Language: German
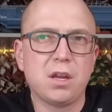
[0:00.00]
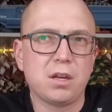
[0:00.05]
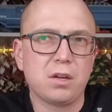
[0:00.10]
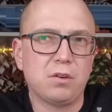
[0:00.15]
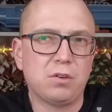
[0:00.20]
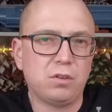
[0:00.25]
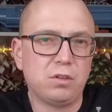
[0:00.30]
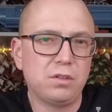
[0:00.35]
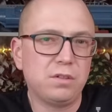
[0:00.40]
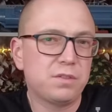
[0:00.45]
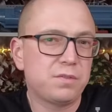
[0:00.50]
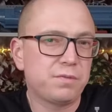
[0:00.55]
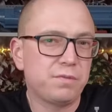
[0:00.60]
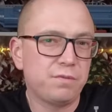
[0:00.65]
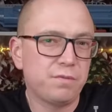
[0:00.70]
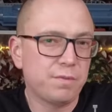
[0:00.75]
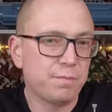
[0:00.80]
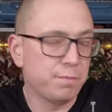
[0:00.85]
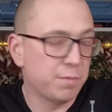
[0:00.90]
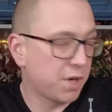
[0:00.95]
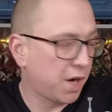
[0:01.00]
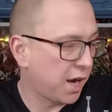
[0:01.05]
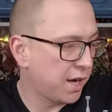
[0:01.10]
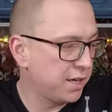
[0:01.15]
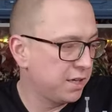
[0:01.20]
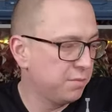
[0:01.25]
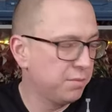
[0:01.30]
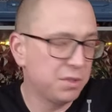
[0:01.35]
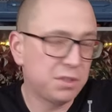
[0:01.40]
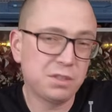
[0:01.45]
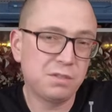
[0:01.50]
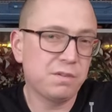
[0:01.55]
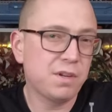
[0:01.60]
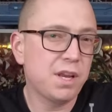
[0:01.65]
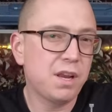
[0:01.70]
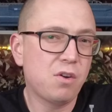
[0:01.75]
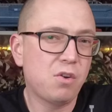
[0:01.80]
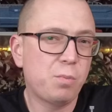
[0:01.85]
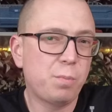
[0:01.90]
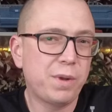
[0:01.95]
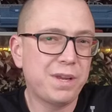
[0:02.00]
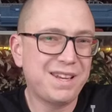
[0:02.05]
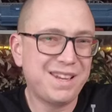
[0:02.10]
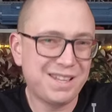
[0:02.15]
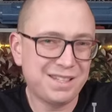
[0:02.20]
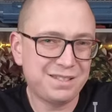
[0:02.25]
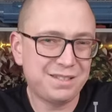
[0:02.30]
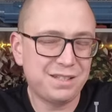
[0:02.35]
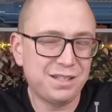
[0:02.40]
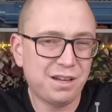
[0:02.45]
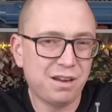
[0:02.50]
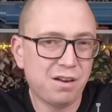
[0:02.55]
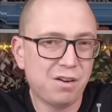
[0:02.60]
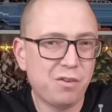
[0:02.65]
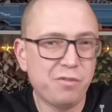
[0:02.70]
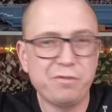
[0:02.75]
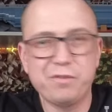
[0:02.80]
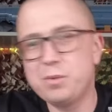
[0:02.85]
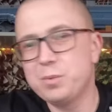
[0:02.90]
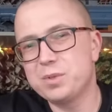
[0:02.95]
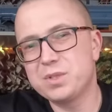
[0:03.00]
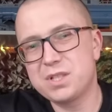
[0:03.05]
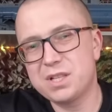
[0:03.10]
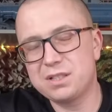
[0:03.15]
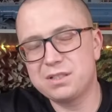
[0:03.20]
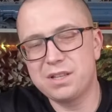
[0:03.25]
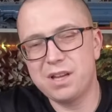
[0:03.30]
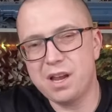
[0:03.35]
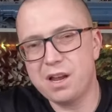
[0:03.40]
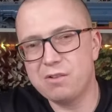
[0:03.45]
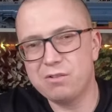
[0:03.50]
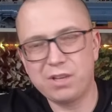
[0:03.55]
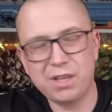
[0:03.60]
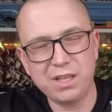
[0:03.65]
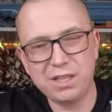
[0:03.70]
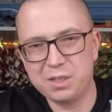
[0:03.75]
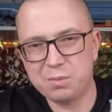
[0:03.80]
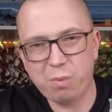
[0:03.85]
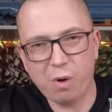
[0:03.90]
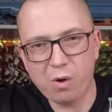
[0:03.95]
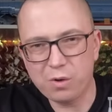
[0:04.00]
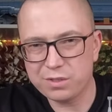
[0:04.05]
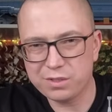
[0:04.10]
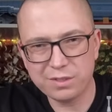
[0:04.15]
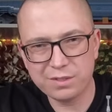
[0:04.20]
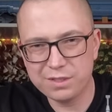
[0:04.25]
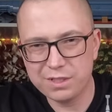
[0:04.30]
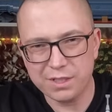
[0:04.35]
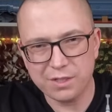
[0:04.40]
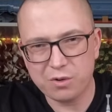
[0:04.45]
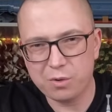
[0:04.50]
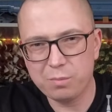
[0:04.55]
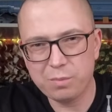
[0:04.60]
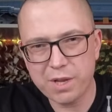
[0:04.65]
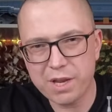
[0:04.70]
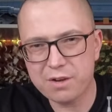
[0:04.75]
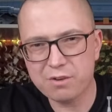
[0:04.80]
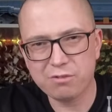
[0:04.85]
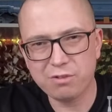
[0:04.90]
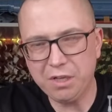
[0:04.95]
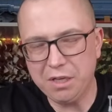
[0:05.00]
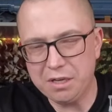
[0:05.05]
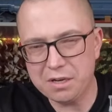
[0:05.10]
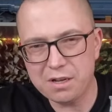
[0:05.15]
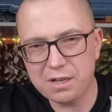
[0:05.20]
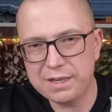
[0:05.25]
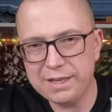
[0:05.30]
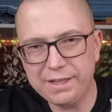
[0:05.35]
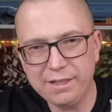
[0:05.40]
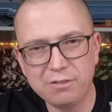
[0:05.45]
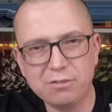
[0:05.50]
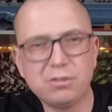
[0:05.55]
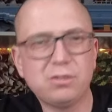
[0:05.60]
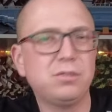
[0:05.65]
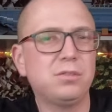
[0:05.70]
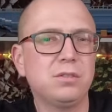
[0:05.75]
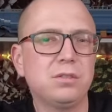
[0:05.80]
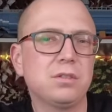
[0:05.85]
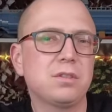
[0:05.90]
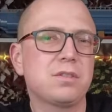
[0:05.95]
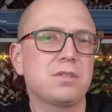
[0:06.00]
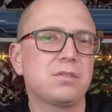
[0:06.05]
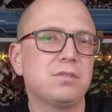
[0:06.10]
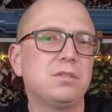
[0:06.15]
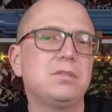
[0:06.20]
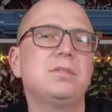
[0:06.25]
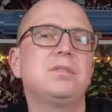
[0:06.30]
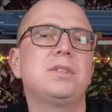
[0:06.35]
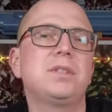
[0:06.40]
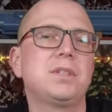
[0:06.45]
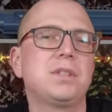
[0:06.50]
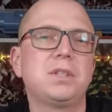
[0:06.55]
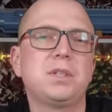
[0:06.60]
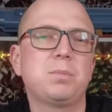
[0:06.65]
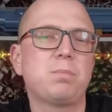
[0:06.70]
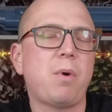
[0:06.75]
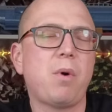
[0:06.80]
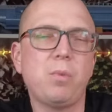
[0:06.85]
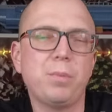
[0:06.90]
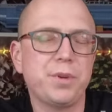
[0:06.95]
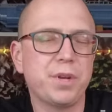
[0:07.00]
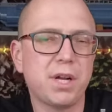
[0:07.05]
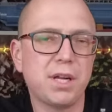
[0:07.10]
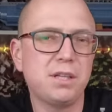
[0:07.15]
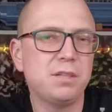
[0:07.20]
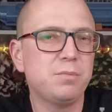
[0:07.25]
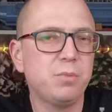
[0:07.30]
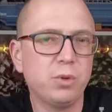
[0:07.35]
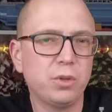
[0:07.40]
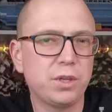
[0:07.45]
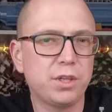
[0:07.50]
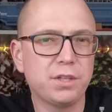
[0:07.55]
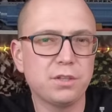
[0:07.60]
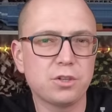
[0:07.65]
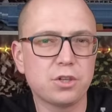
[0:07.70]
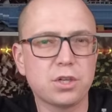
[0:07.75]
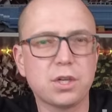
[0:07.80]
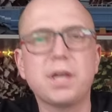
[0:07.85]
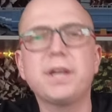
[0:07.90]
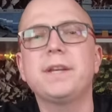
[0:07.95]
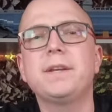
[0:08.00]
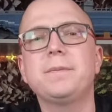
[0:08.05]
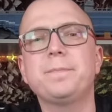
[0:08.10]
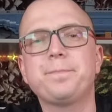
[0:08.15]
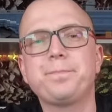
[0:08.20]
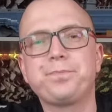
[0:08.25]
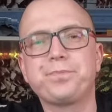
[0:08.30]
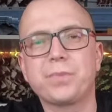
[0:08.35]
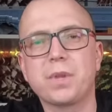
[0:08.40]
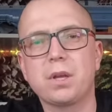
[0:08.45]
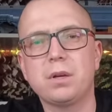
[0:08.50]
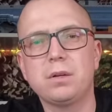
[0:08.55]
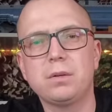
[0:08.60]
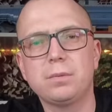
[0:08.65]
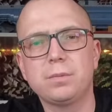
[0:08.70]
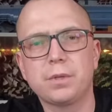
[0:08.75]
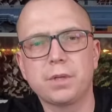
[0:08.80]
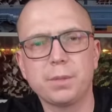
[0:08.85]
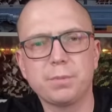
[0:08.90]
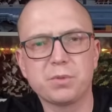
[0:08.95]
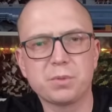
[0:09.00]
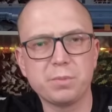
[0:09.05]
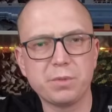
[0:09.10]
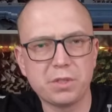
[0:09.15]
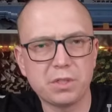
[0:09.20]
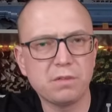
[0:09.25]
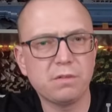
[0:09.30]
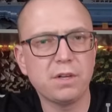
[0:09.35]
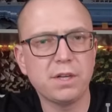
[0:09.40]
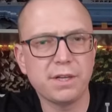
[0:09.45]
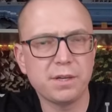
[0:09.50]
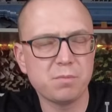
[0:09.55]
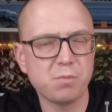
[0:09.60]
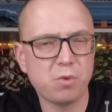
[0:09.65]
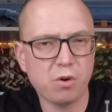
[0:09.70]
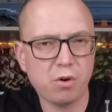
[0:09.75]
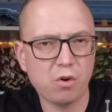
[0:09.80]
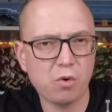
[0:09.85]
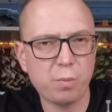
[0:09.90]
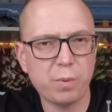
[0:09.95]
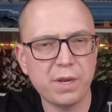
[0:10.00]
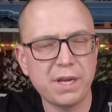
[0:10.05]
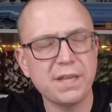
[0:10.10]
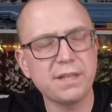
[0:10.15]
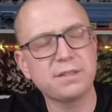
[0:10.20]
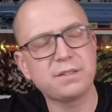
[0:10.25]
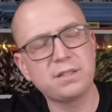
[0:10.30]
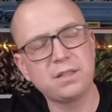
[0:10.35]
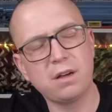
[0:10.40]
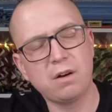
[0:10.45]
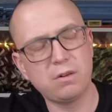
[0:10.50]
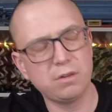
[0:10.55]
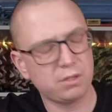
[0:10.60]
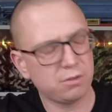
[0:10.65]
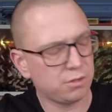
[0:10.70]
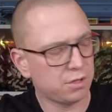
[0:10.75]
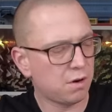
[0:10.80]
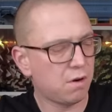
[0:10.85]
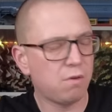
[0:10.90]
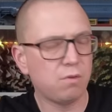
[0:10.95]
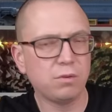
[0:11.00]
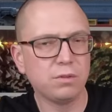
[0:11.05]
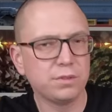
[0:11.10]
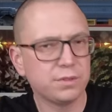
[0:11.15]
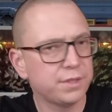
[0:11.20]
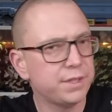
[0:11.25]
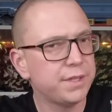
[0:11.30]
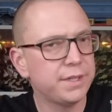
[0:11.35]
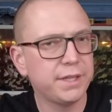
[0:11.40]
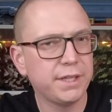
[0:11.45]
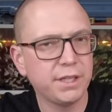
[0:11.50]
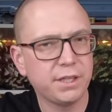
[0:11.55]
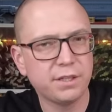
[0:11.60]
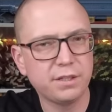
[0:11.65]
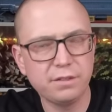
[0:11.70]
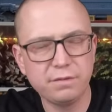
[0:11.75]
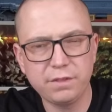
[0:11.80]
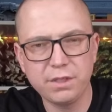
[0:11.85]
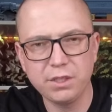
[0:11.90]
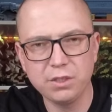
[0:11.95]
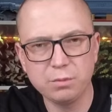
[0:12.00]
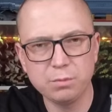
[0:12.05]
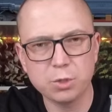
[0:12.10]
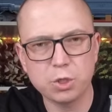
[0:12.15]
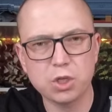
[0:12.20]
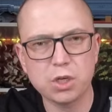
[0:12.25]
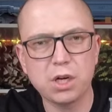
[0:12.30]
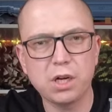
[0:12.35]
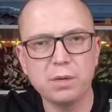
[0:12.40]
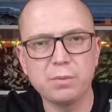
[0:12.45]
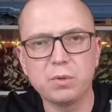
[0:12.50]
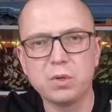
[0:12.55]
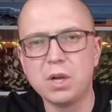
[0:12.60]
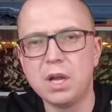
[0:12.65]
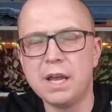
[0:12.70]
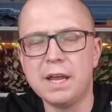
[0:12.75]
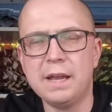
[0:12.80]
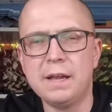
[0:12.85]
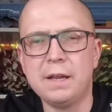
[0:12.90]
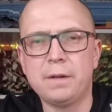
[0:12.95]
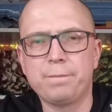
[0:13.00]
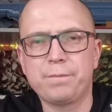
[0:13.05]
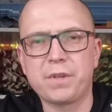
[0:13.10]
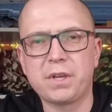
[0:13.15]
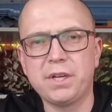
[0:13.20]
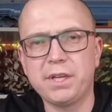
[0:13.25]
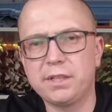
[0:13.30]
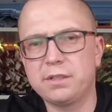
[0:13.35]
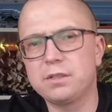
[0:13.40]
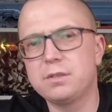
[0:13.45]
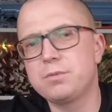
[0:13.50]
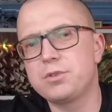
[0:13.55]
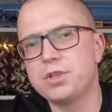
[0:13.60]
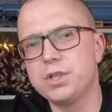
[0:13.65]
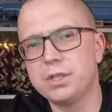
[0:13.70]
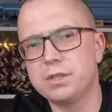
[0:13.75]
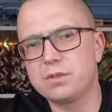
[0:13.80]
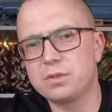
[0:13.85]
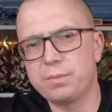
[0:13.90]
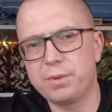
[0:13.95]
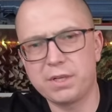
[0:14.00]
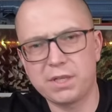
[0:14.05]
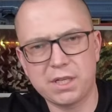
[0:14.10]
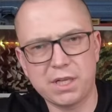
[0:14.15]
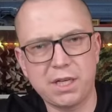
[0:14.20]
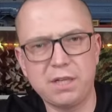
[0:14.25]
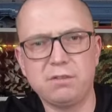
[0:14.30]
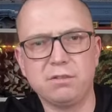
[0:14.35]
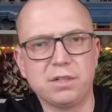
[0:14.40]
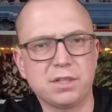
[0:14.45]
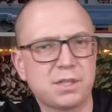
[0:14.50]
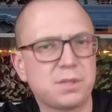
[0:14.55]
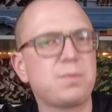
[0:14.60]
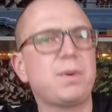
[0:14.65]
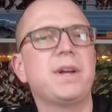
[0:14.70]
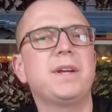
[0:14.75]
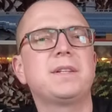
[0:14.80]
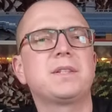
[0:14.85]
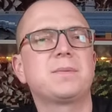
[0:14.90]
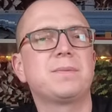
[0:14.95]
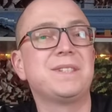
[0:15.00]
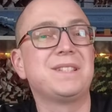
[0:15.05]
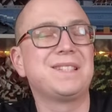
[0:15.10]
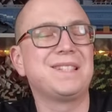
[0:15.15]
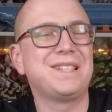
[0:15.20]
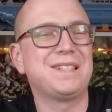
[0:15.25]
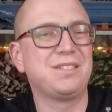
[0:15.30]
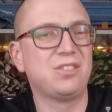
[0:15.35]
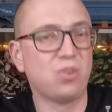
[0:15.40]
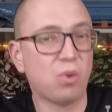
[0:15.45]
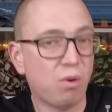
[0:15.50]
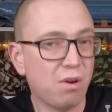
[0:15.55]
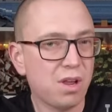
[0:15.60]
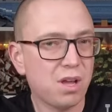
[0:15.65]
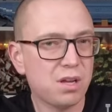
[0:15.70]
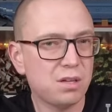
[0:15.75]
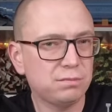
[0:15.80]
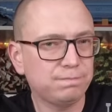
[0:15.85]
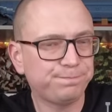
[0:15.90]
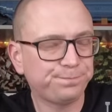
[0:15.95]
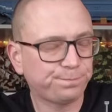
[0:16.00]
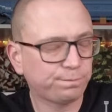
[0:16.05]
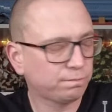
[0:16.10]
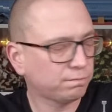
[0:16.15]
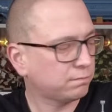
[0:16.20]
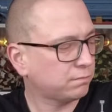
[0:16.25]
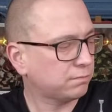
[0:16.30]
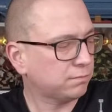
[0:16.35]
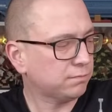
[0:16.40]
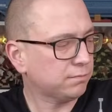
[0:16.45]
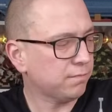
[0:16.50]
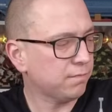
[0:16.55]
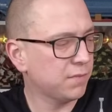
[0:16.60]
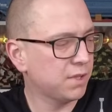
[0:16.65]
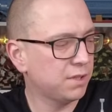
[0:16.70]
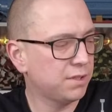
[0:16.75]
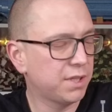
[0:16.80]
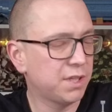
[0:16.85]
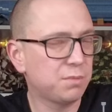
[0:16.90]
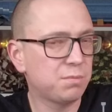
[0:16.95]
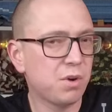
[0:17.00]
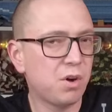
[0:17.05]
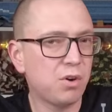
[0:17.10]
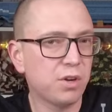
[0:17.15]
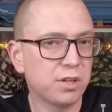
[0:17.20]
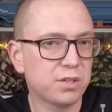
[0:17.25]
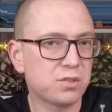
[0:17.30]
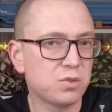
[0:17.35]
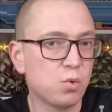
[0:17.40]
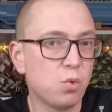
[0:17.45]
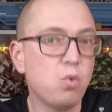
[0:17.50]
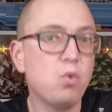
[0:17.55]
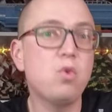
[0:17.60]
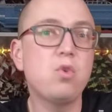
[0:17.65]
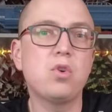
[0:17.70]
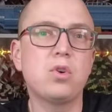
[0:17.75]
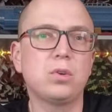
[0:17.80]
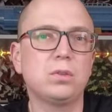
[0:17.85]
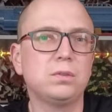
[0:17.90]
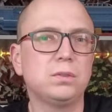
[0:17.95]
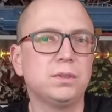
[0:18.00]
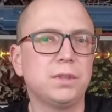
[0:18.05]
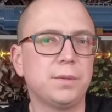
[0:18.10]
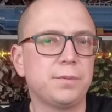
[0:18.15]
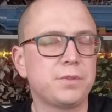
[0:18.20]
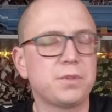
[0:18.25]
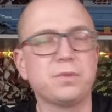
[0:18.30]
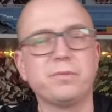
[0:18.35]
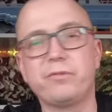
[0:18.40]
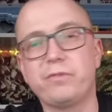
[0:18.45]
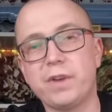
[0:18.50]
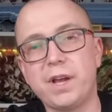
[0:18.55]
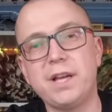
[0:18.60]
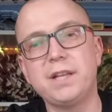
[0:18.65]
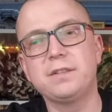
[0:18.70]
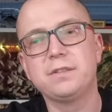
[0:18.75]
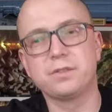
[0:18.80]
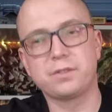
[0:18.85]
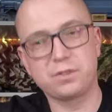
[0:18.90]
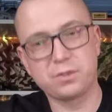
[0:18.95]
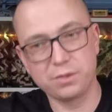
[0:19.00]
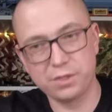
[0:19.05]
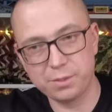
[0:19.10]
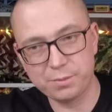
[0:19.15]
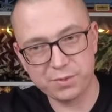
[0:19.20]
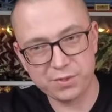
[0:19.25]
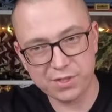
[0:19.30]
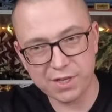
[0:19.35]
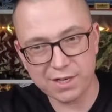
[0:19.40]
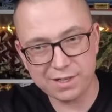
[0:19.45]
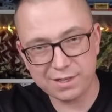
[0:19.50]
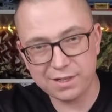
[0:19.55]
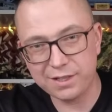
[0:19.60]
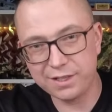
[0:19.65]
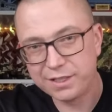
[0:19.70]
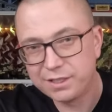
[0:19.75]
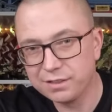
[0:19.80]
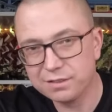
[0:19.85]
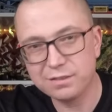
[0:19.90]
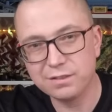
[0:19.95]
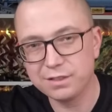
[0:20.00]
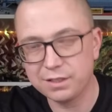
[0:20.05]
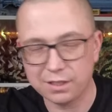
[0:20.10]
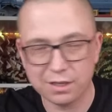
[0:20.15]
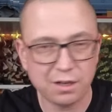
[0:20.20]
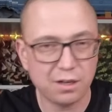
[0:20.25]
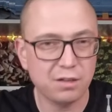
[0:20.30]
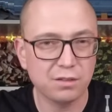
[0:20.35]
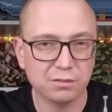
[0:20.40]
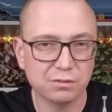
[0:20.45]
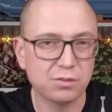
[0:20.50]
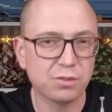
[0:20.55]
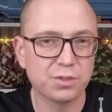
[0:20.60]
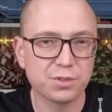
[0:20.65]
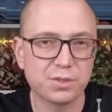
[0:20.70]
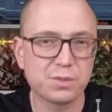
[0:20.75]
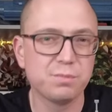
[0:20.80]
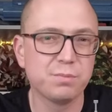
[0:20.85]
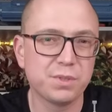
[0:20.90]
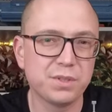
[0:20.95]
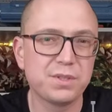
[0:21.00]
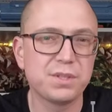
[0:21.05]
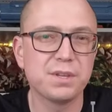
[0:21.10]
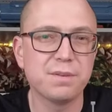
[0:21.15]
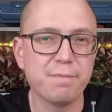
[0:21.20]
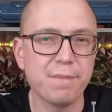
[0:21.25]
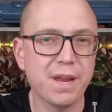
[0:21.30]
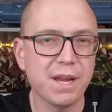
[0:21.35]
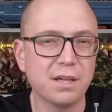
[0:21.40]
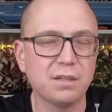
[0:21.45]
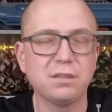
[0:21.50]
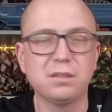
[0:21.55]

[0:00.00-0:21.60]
Und man kann ihn mittlerweile auch bei Lesti kaufen, wenn man sagt, naja, okay, ich brauche es jetzt nicht komplett original Lego oder so. Ich, ich baue mit allen möglichen Steinen ähm, gibt es mittlerweile den Mock auch bei Lesti, habe ich euch auch unten den Link in die Videobeschreibung. Da liegt er im Schnitt so bei 322 Dollar. Denkt man auch erst so, huch, ja, mit so einem Verhältnis zu dem Set da hinten, klar, kostet ein bisschen mehr,